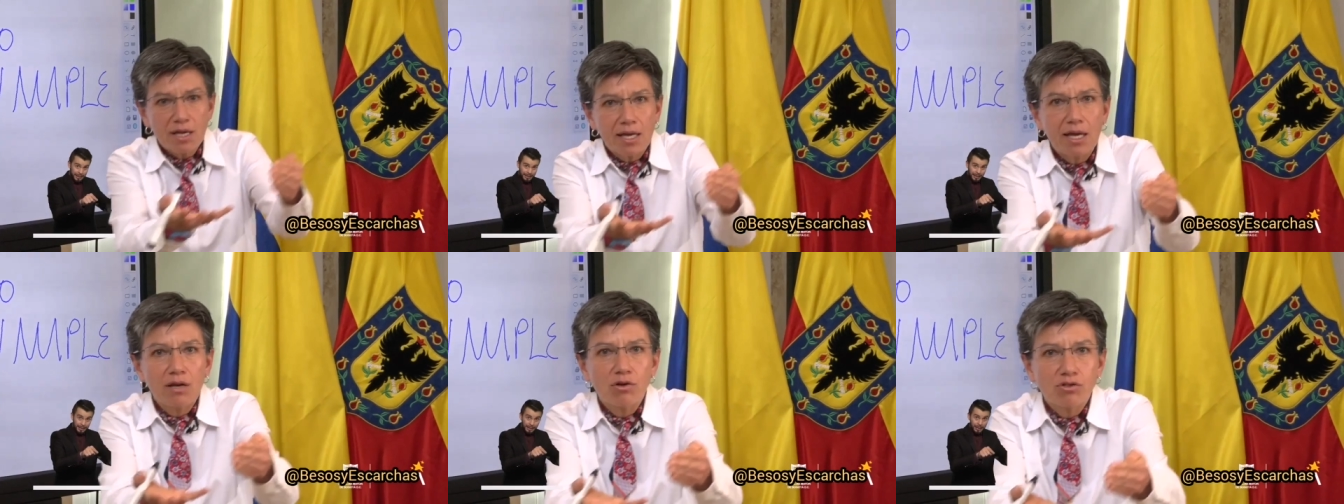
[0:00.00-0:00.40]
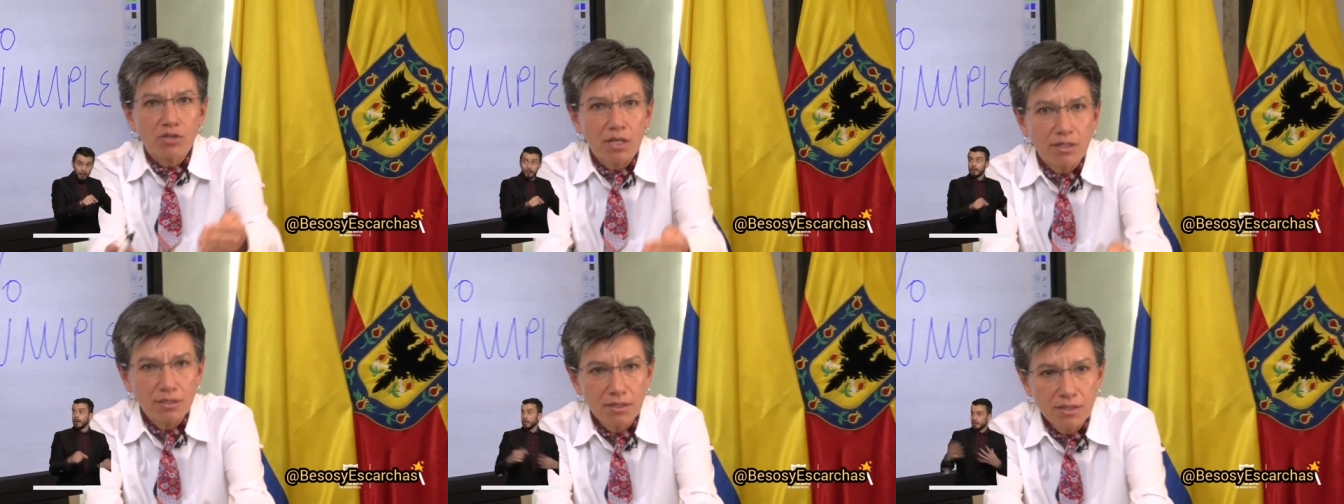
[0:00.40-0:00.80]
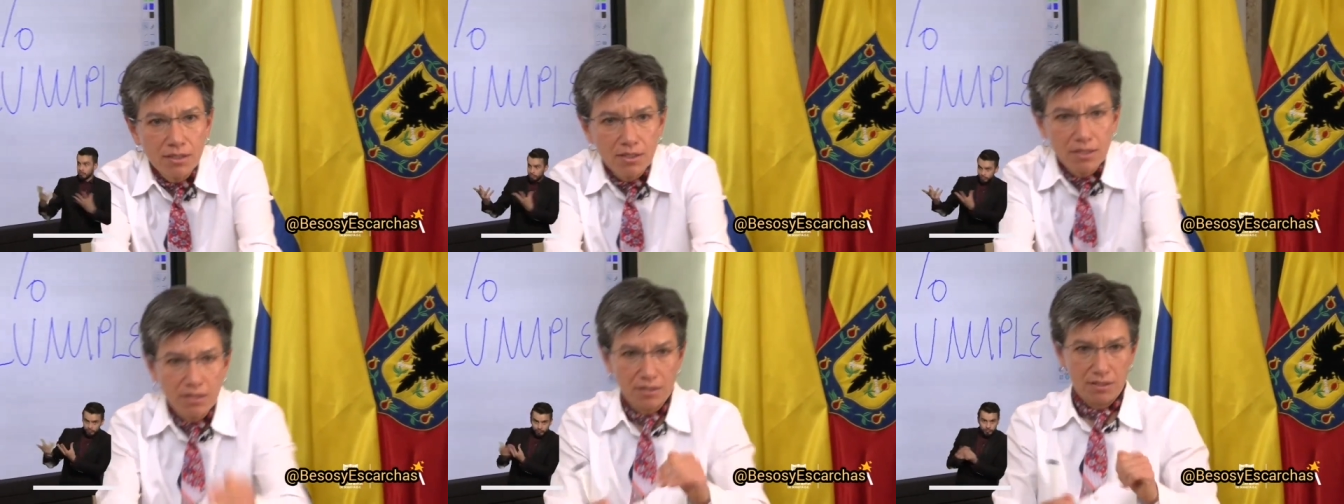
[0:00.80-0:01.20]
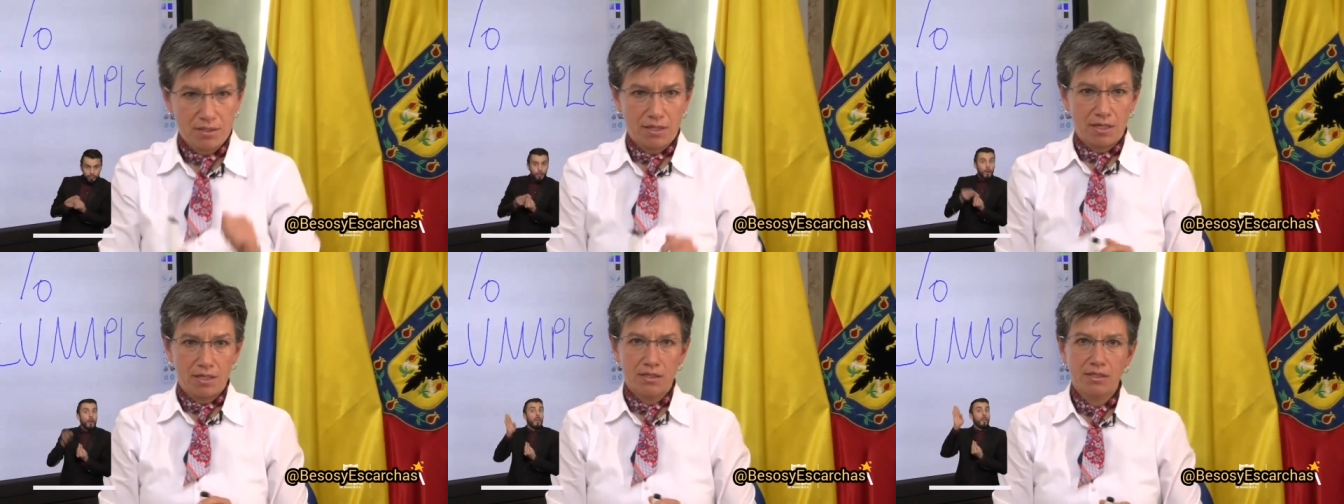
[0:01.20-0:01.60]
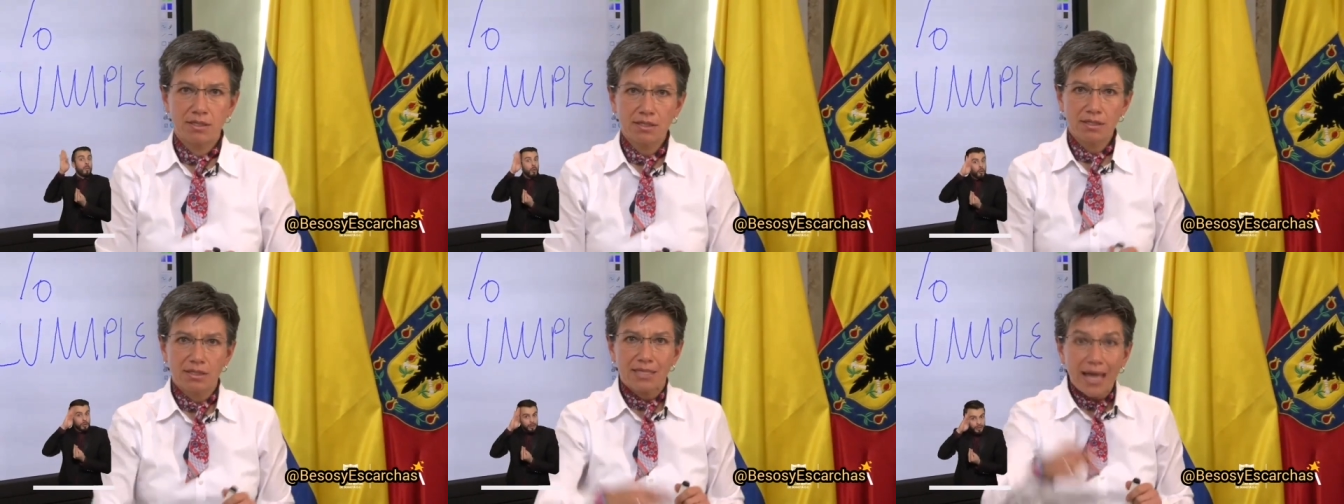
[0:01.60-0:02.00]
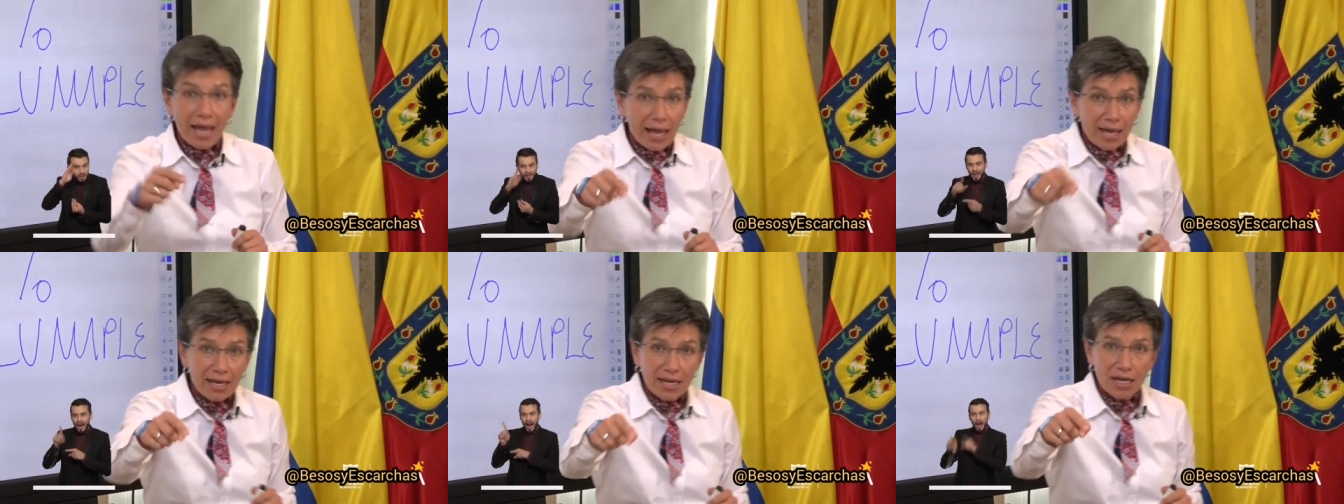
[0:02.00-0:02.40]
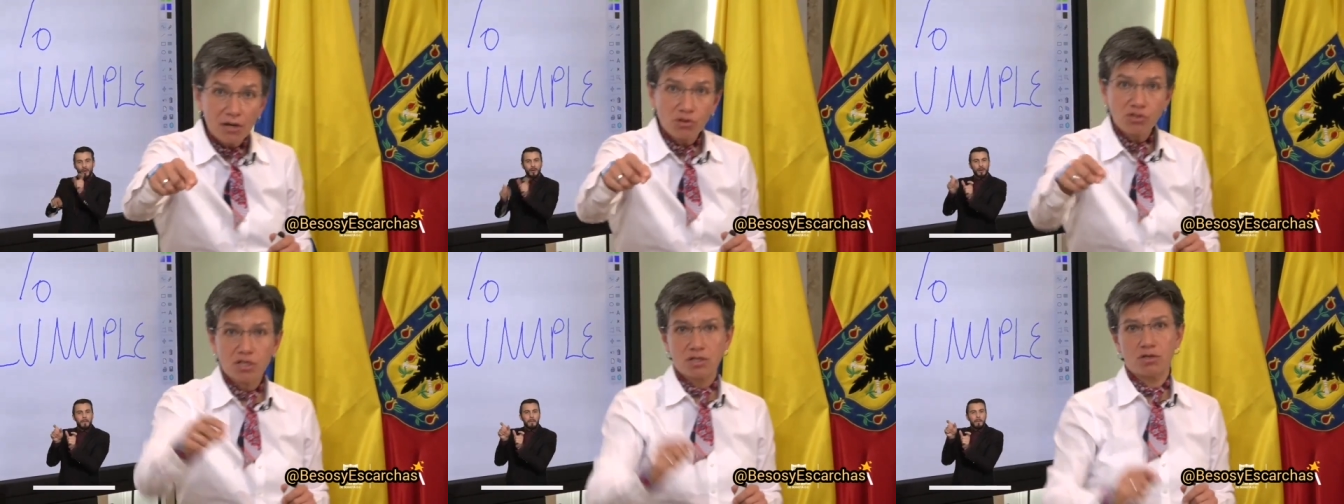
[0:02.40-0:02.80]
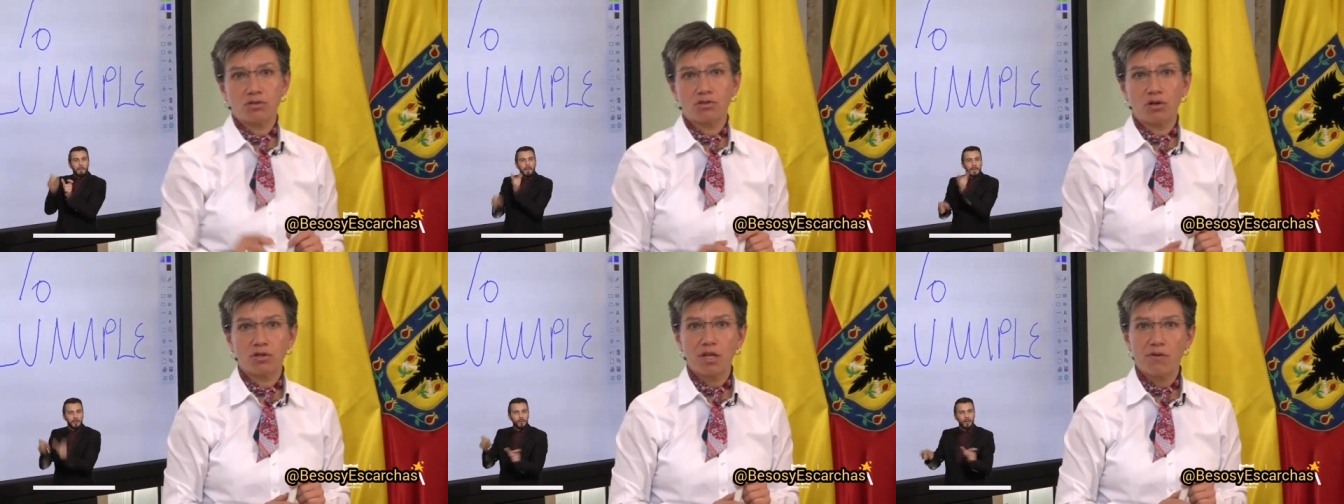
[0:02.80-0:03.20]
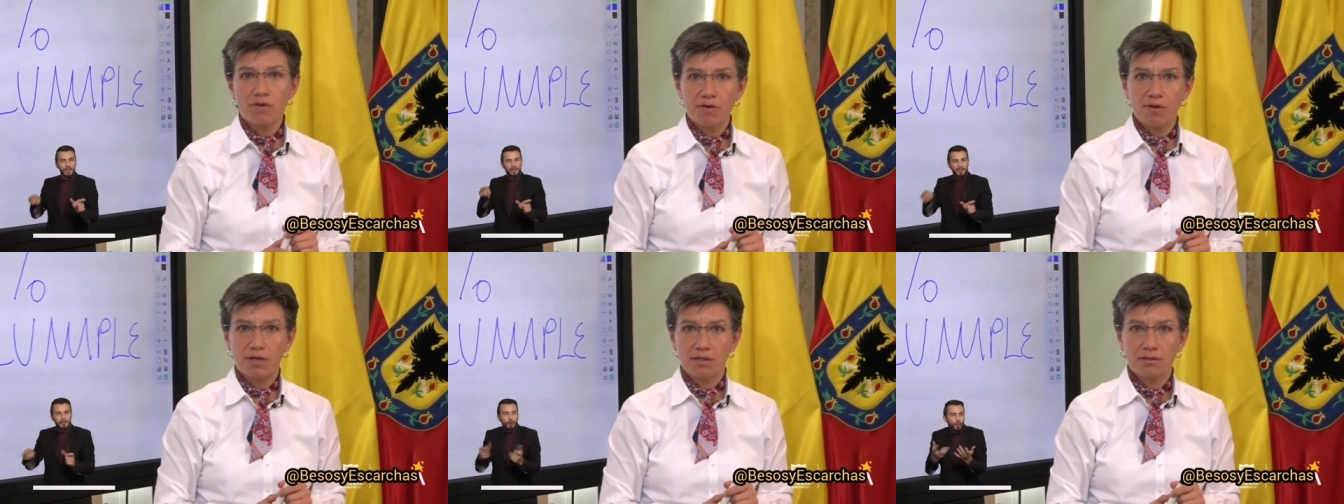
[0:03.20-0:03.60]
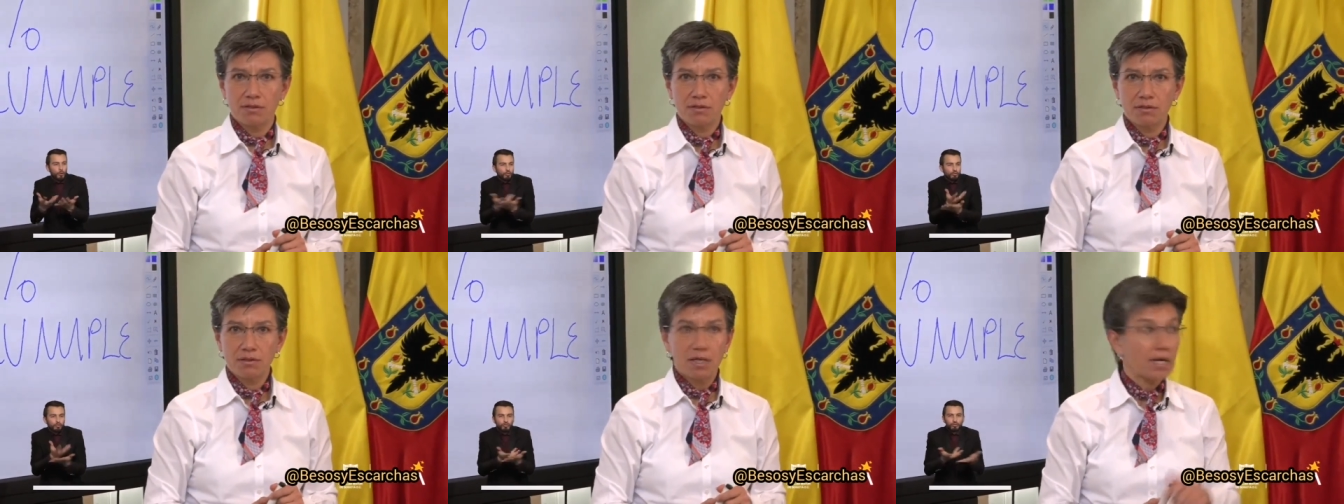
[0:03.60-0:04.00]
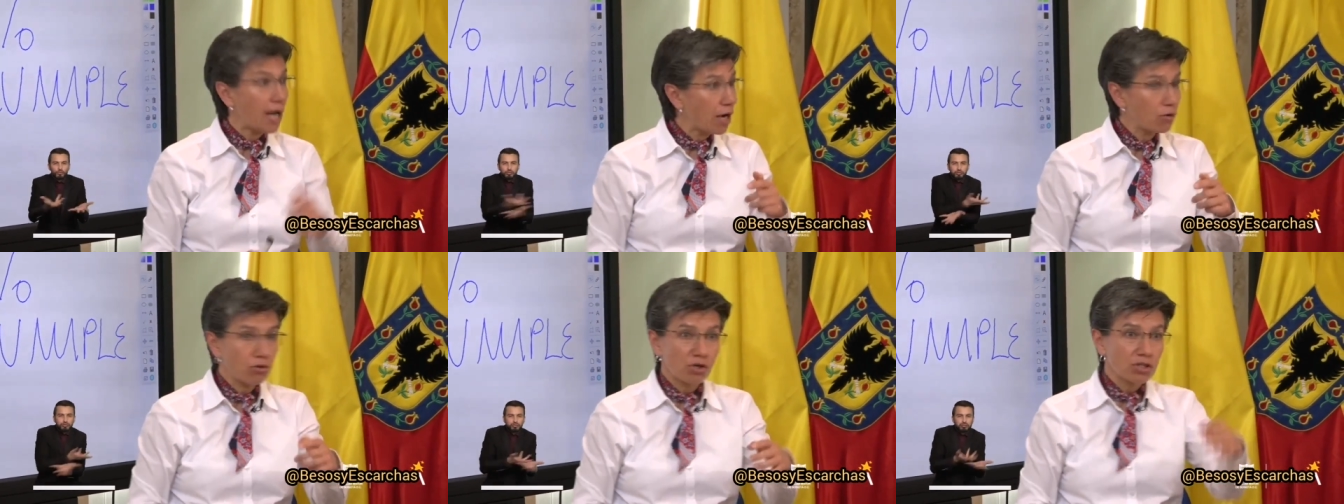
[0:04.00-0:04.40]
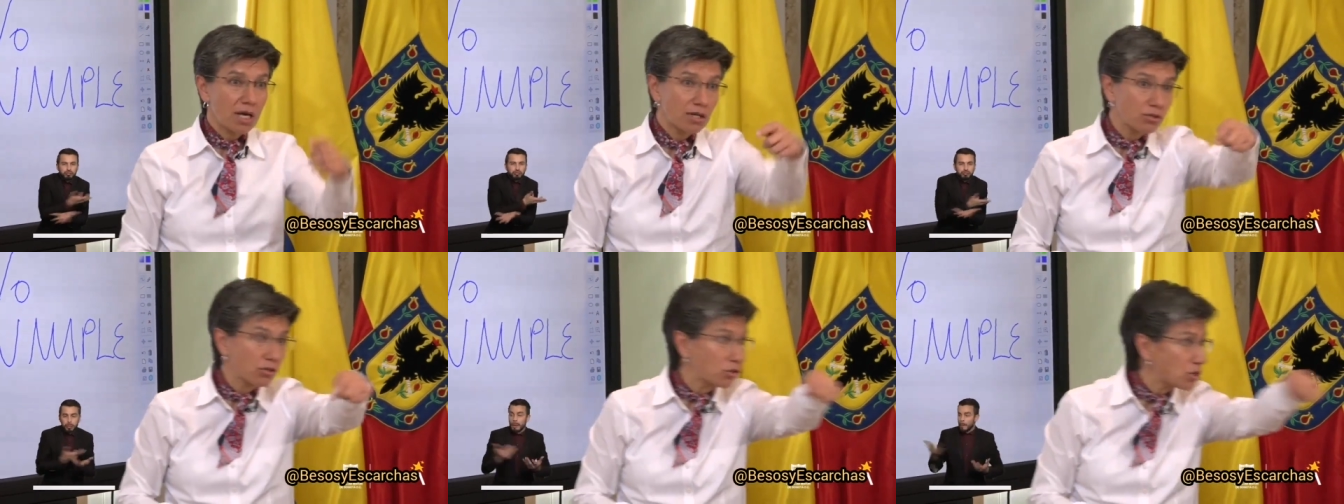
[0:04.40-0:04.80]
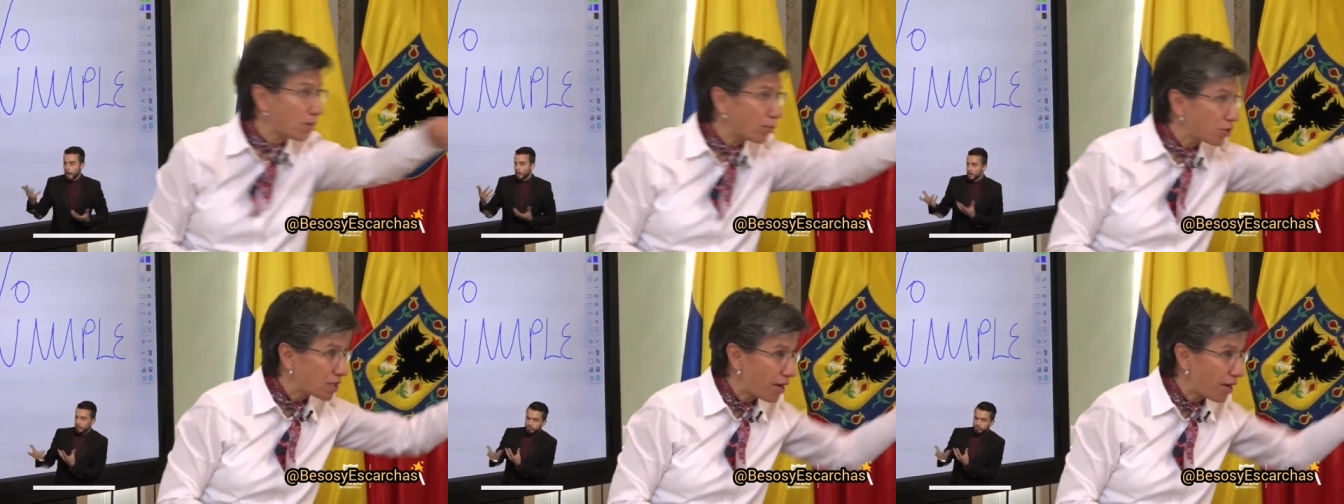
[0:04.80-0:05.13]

a que los dejen en los sitios donde viven y en algunos casos nos hemos